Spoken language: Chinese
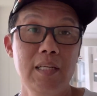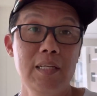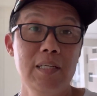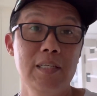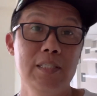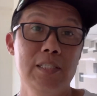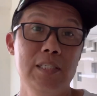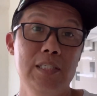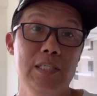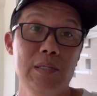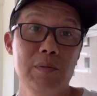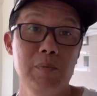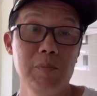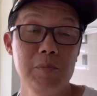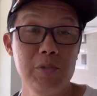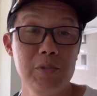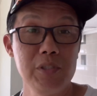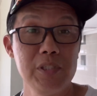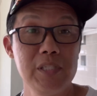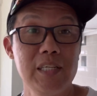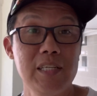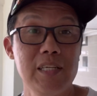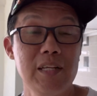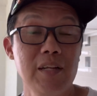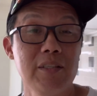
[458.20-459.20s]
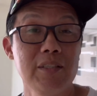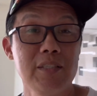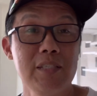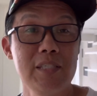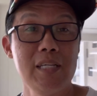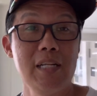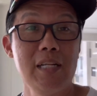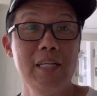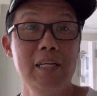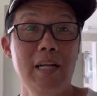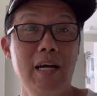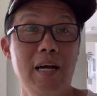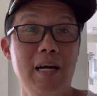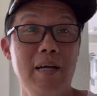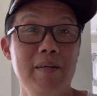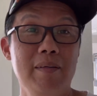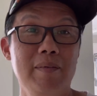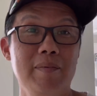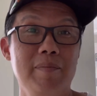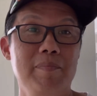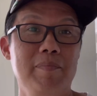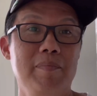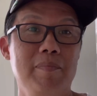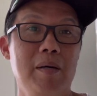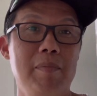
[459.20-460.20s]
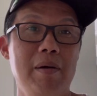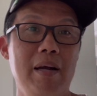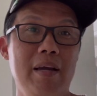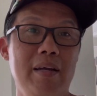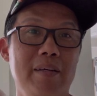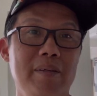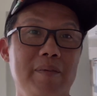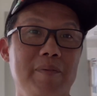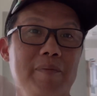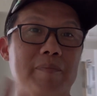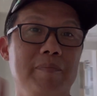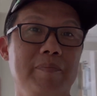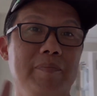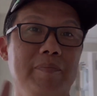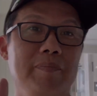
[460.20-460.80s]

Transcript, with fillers: 天的这件我们就介绍到这里了，拜拜。